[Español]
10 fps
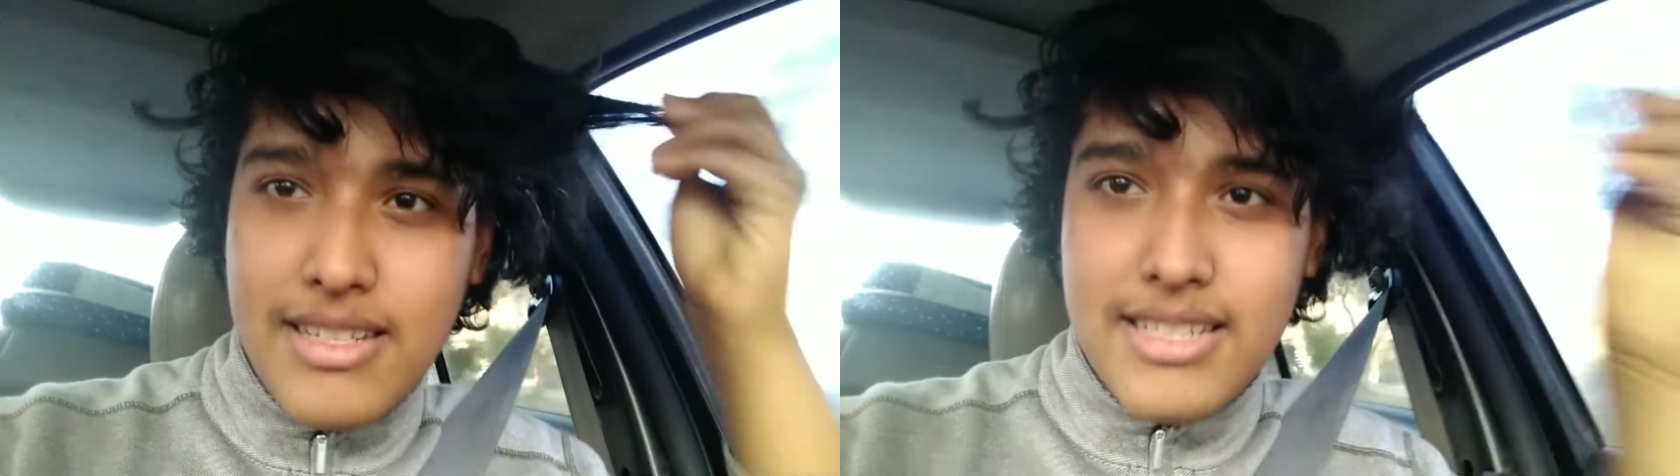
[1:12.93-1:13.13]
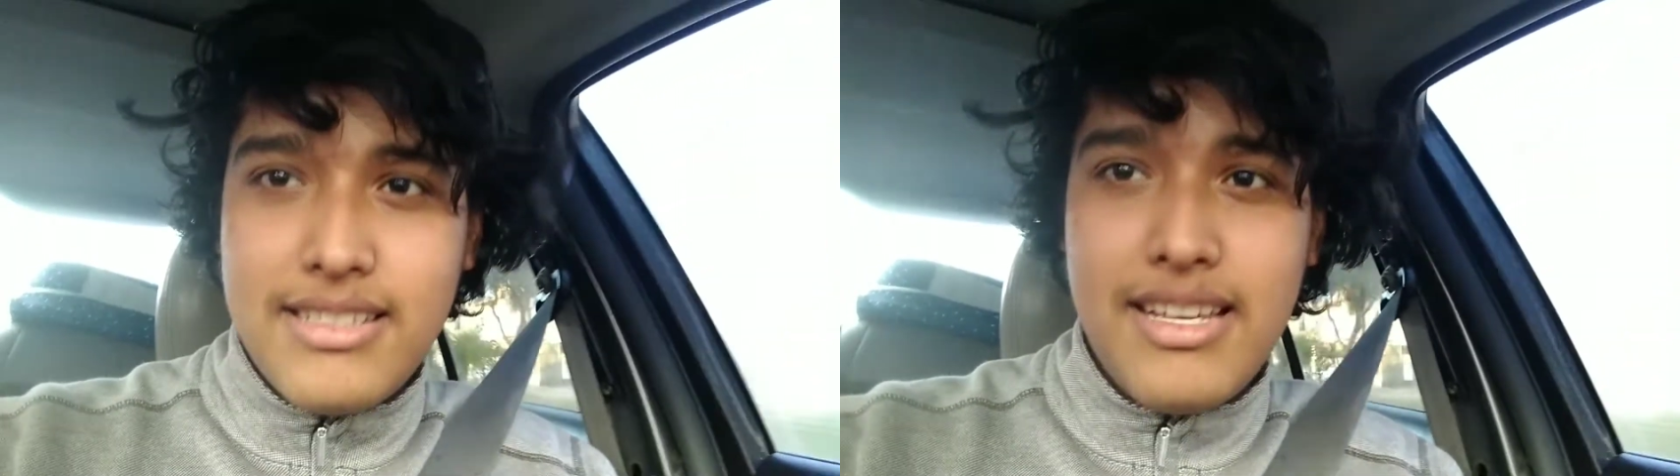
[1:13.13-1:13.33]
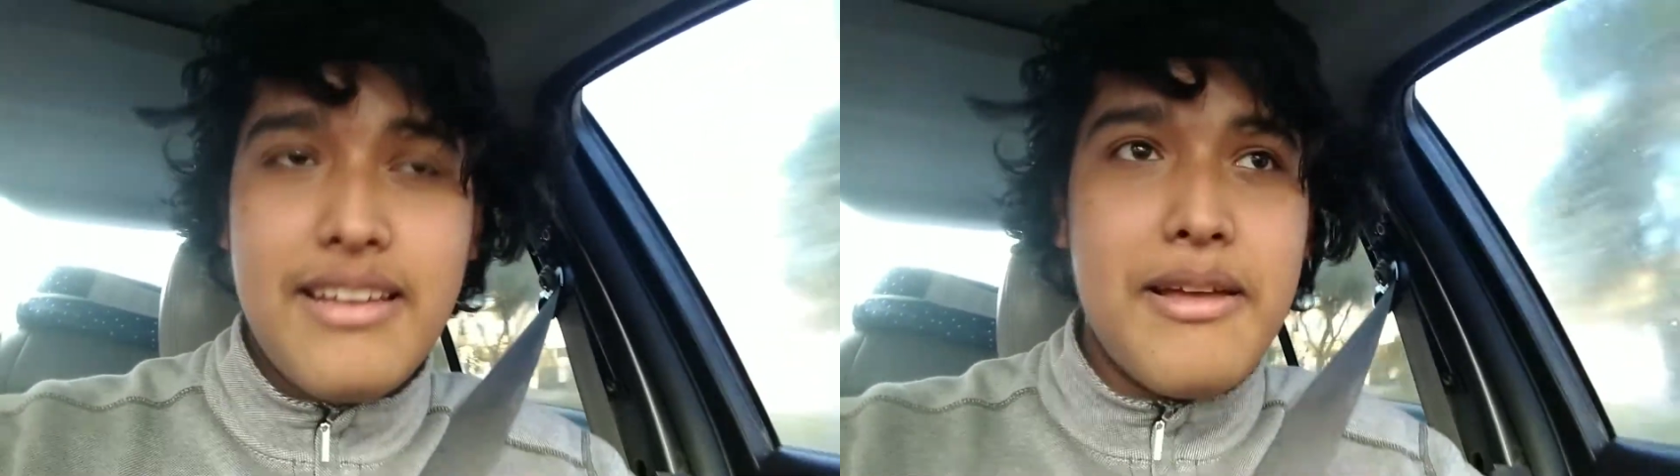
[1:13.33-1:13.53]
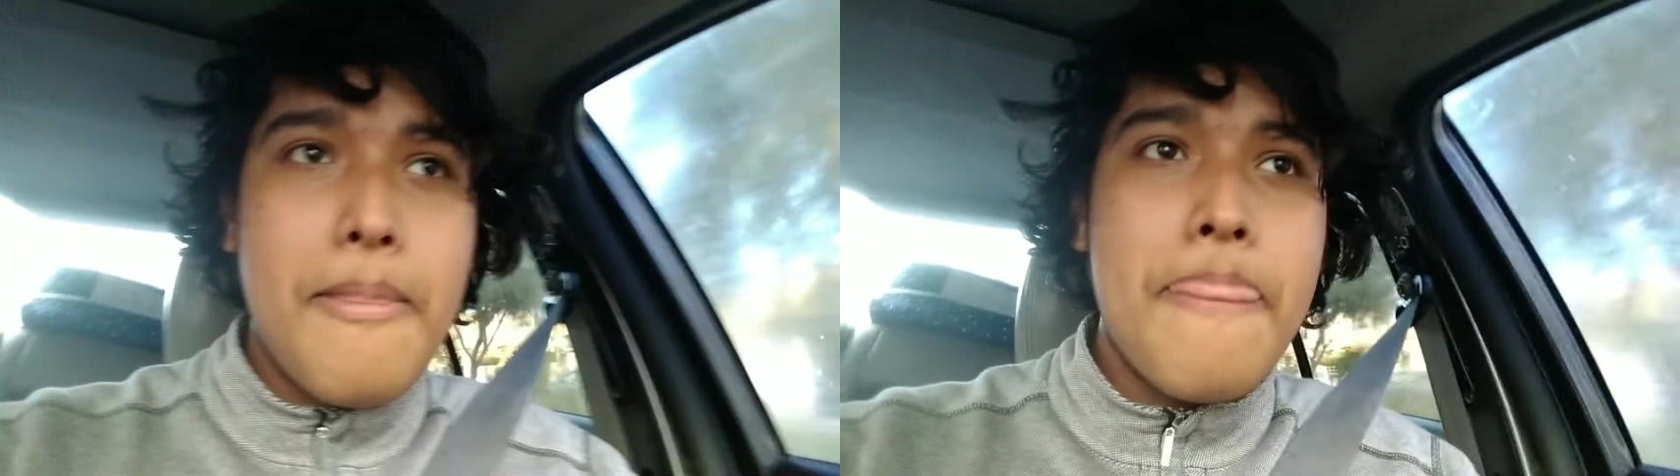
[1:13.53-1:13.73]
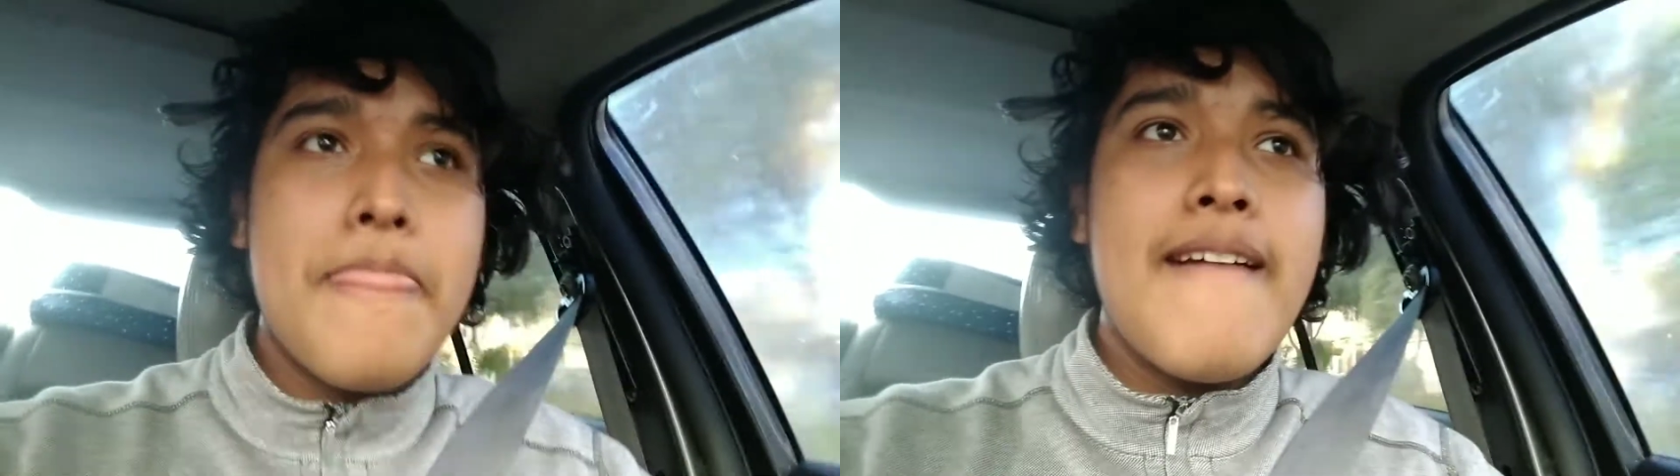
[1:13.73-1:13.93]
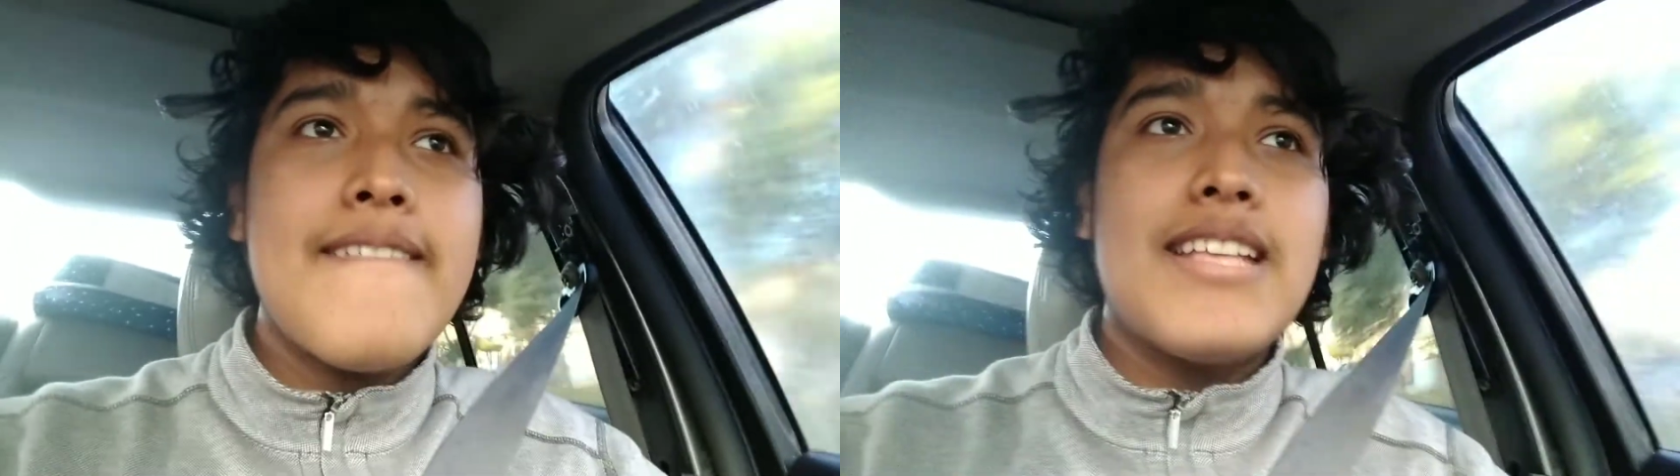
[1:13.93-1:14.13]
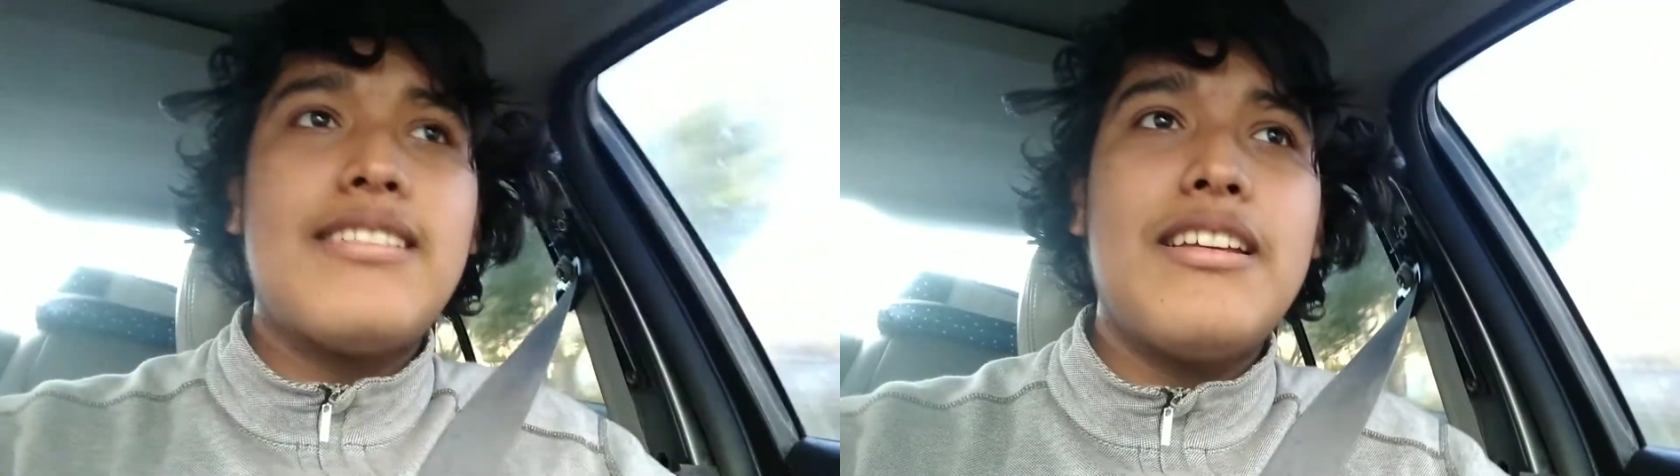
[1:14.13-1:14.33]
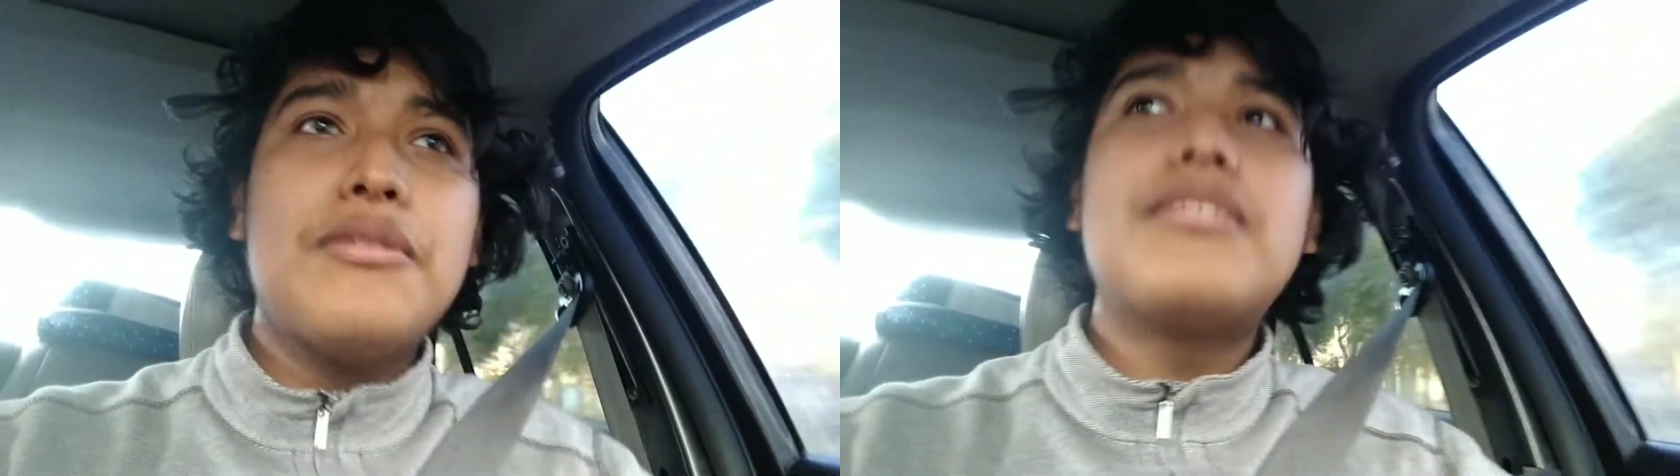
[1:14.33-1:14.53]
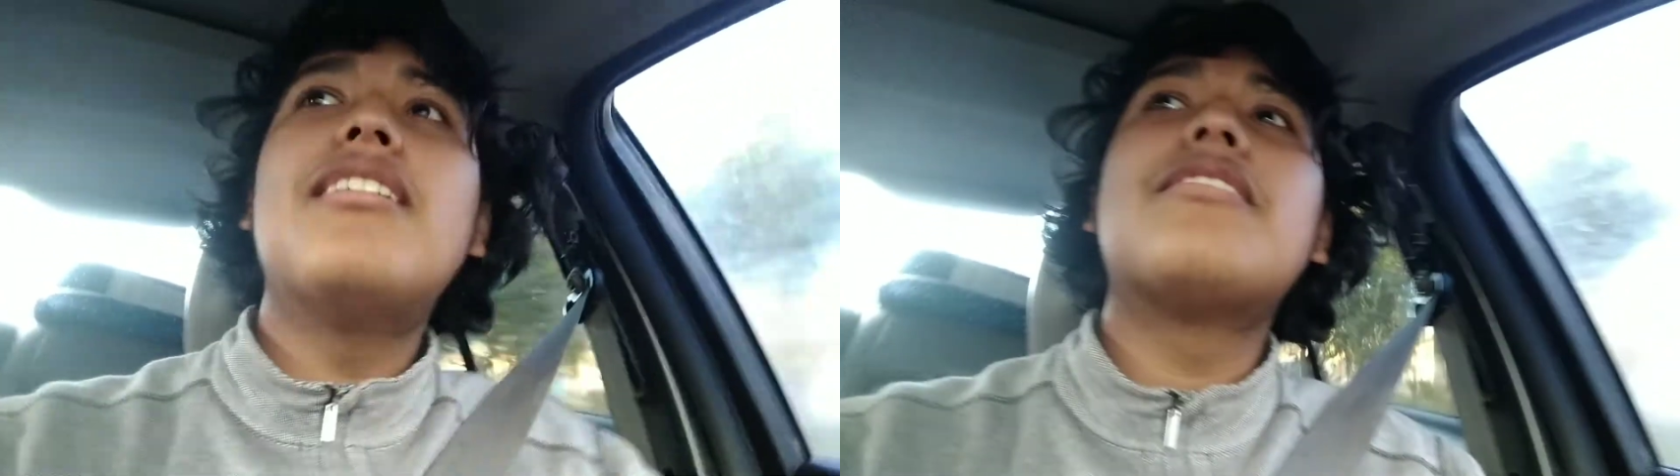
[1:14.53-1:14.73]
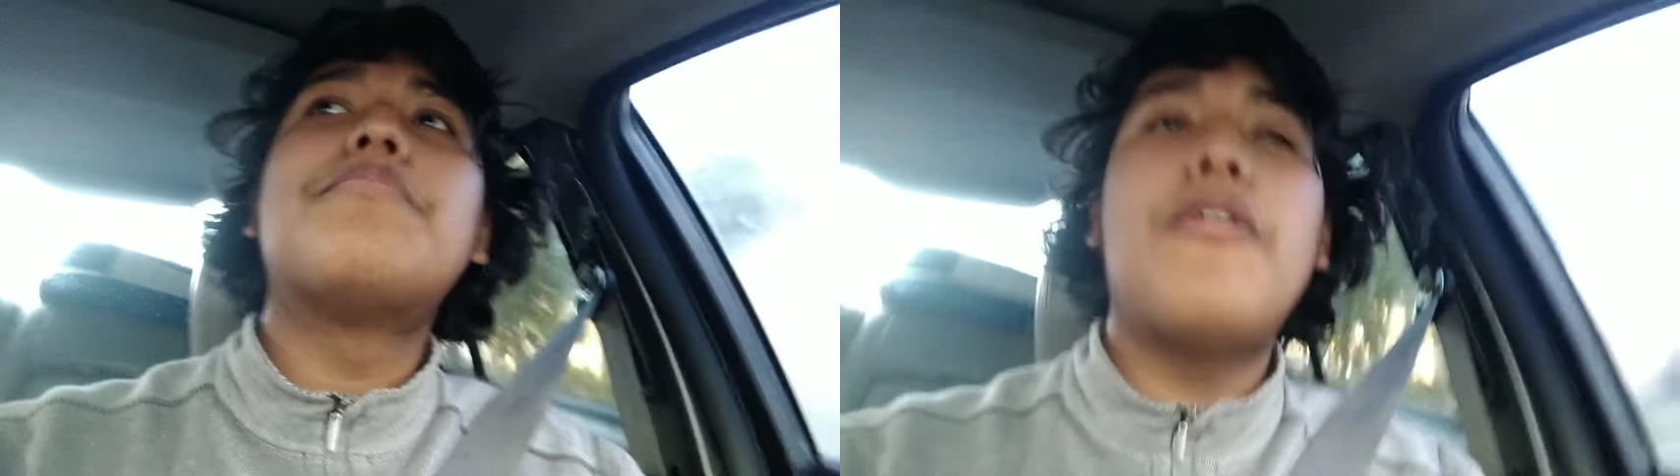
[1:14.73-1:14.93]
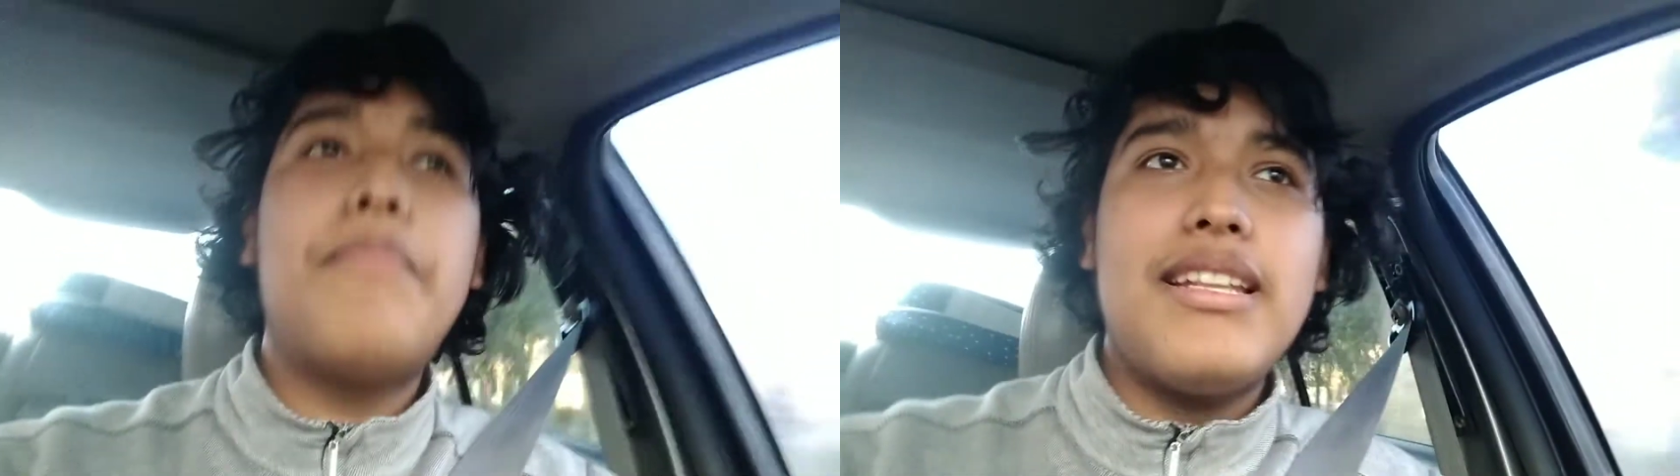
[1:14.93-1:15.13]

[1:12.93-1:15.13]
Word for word: Este, si gustan les puedo